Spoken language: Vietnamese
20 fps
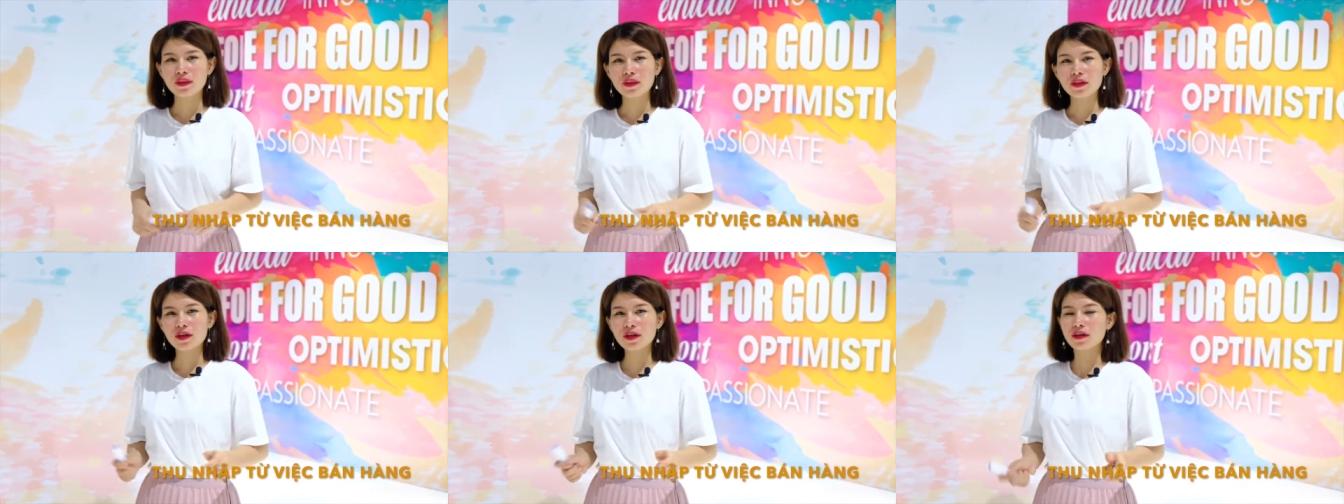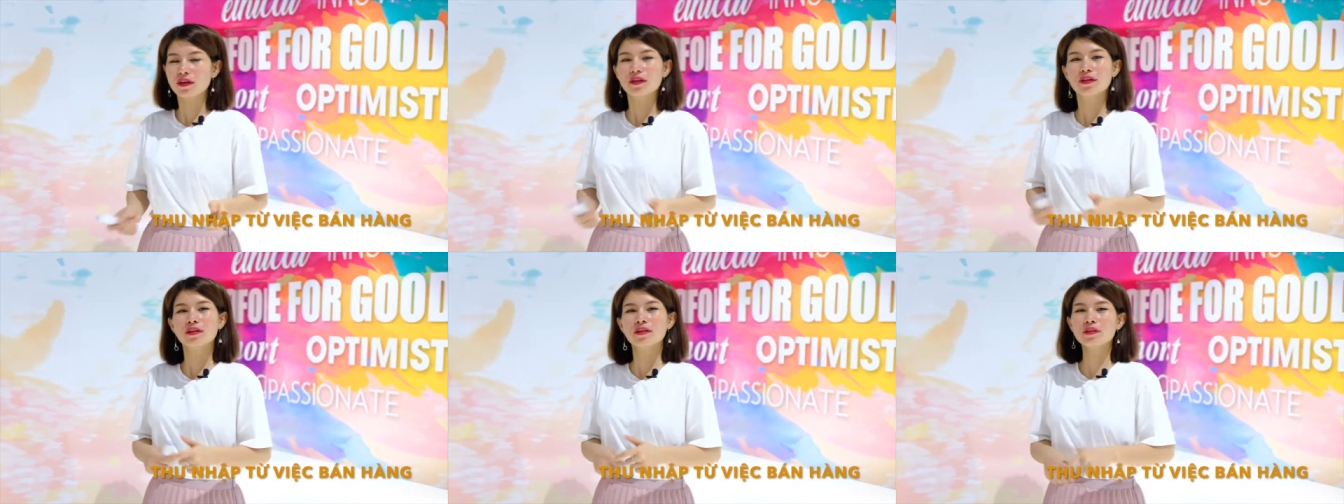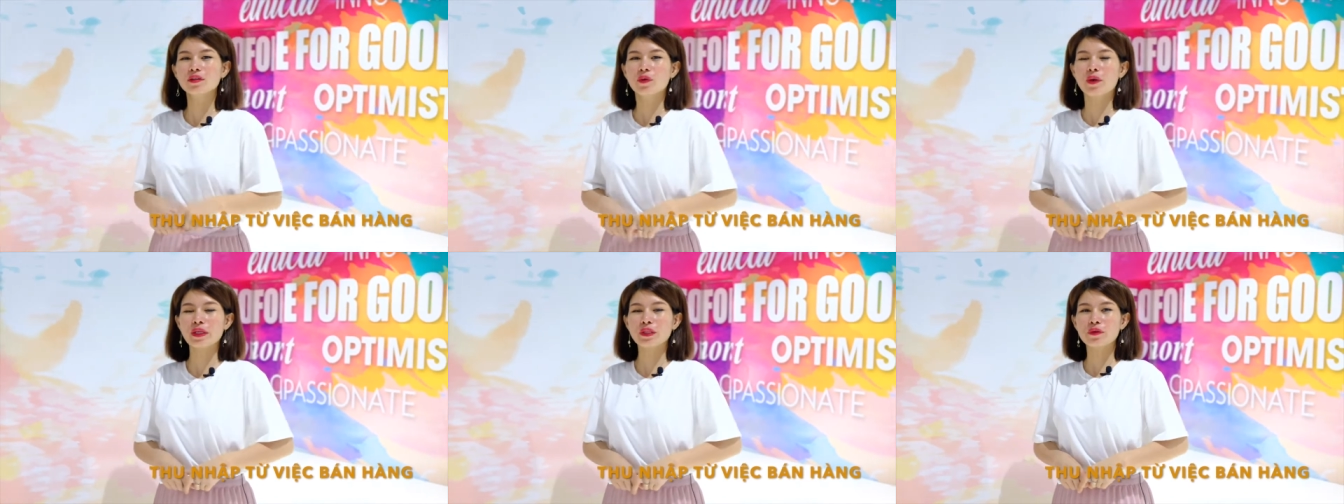
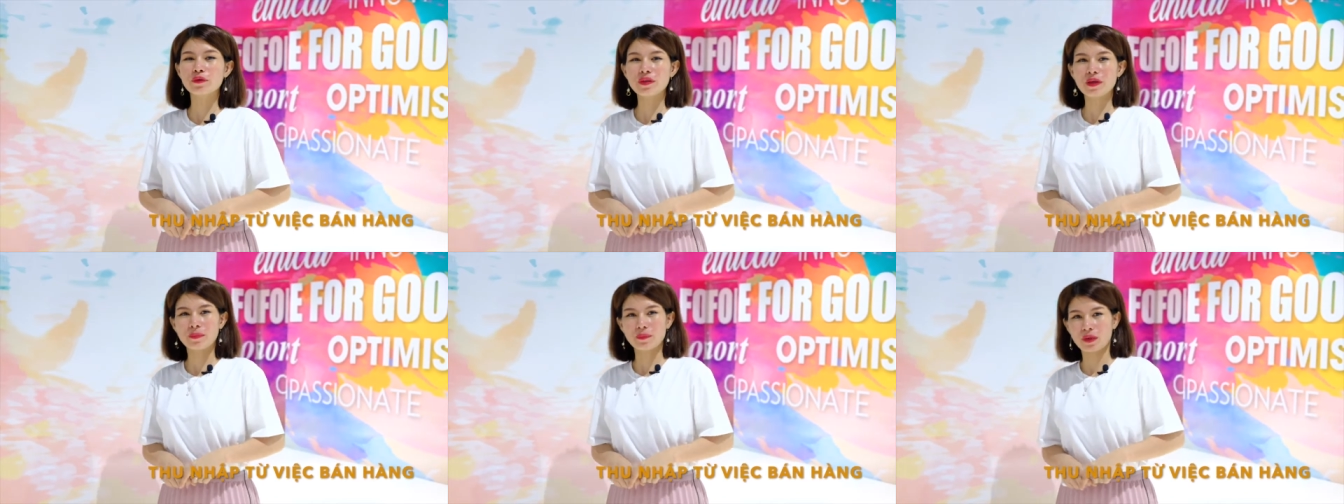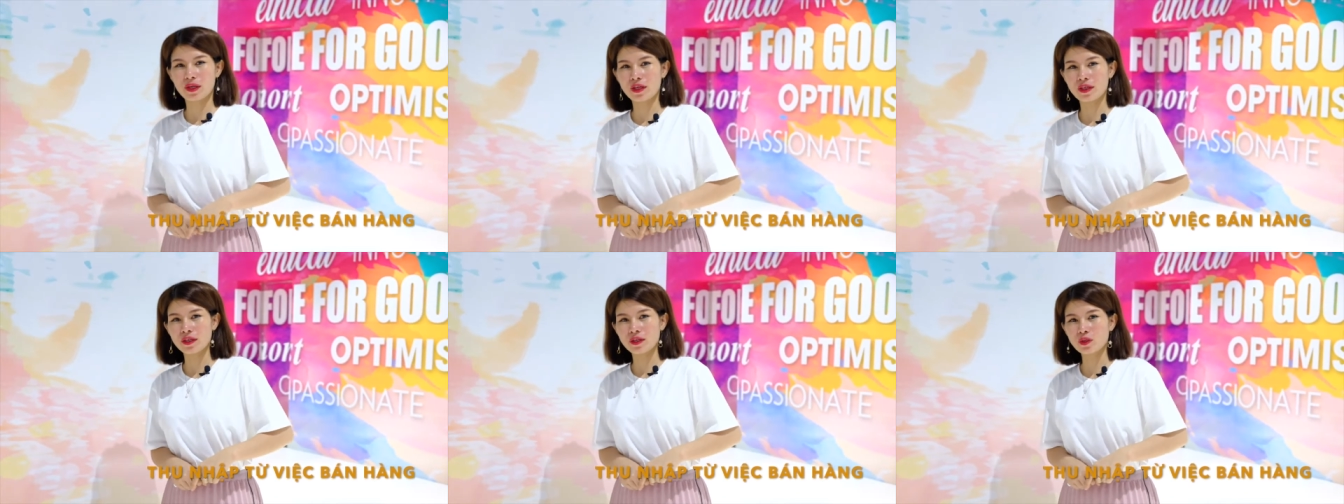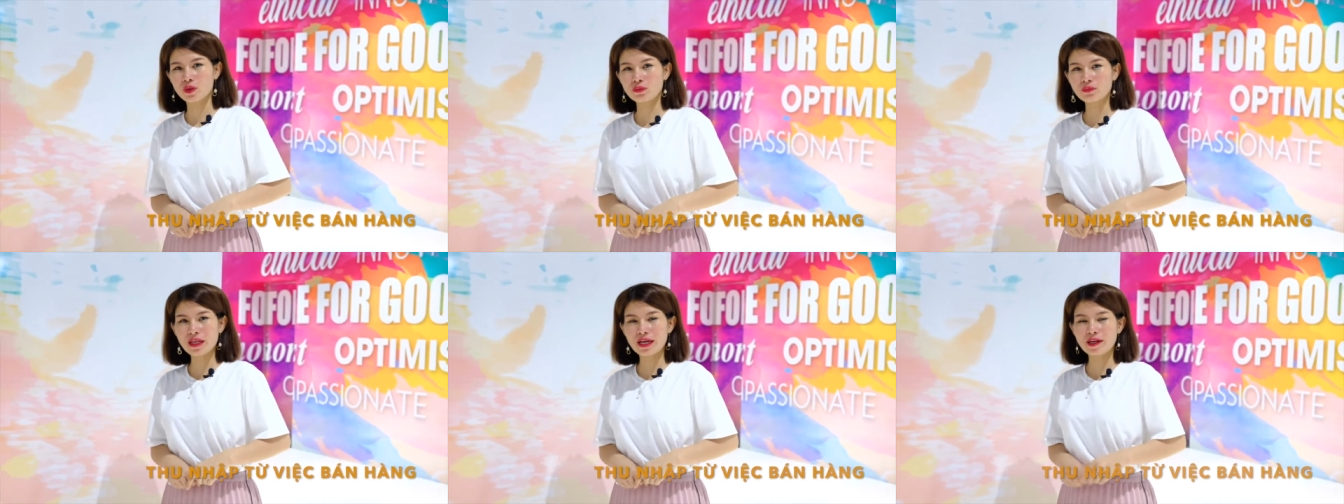Ở khoản thu nhập này
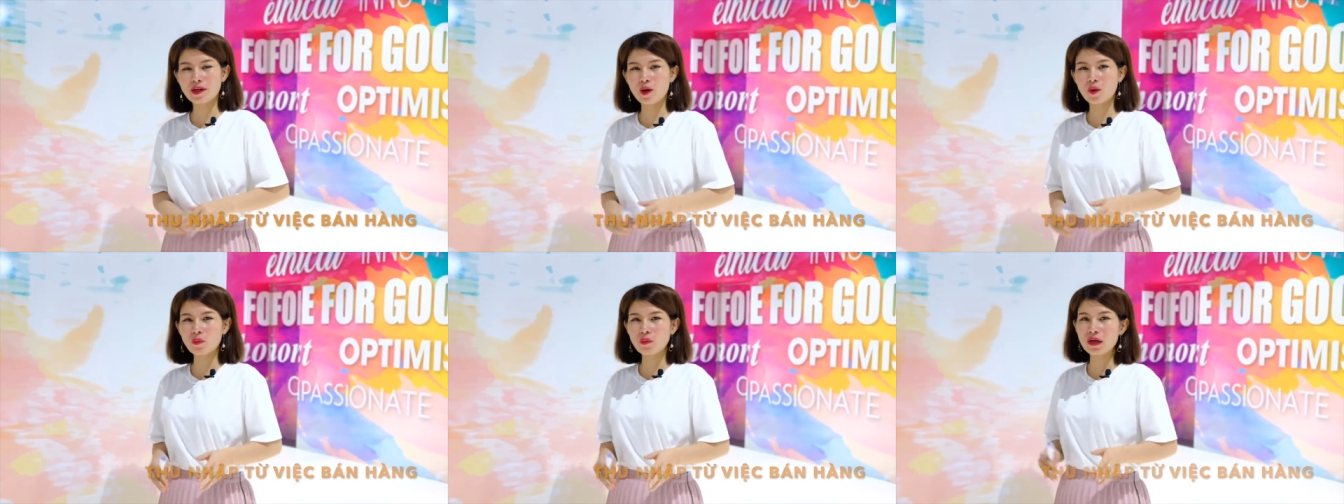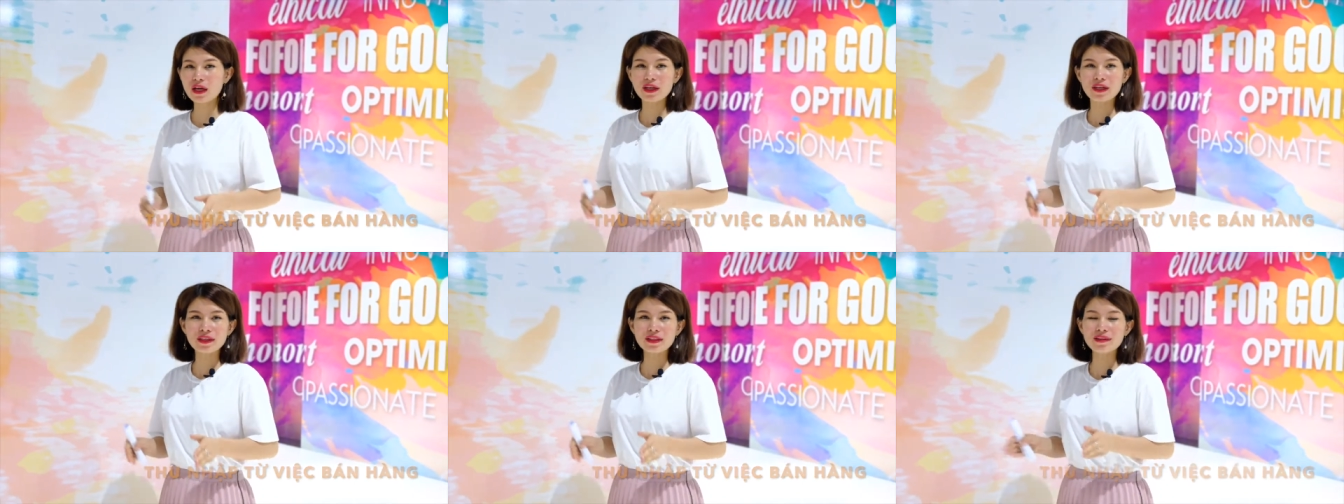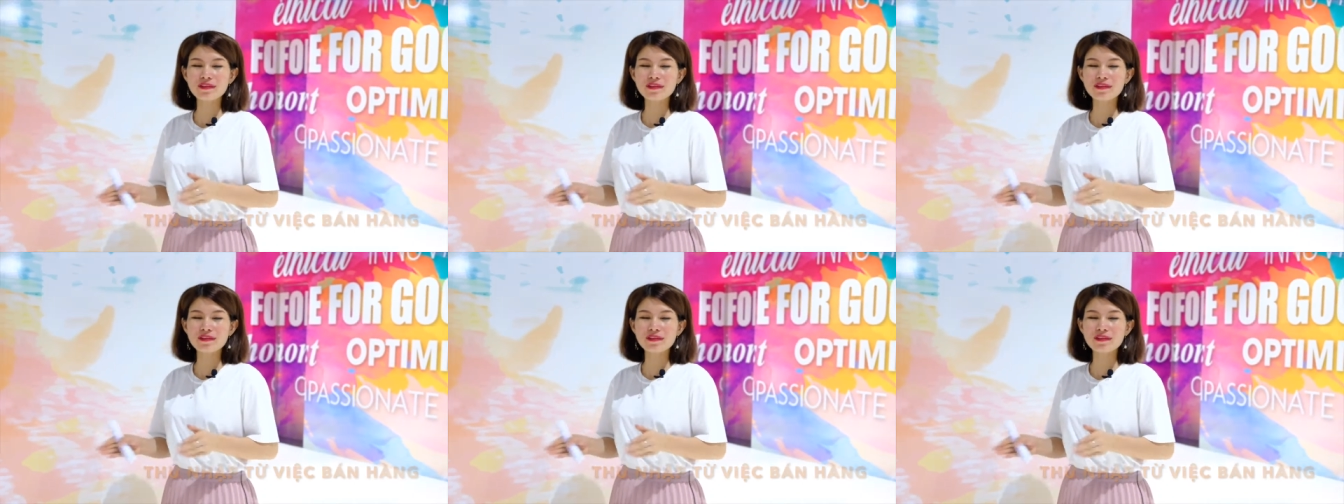chúng ta không lấy